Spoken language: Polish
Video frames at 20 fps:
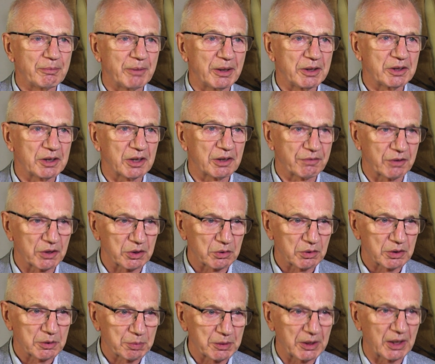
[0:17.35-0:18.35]
będzie
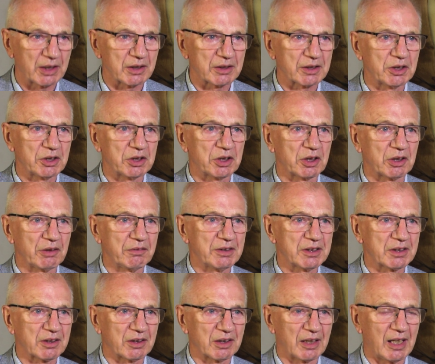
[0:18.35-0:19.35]
tworzył sprzyjające środowisko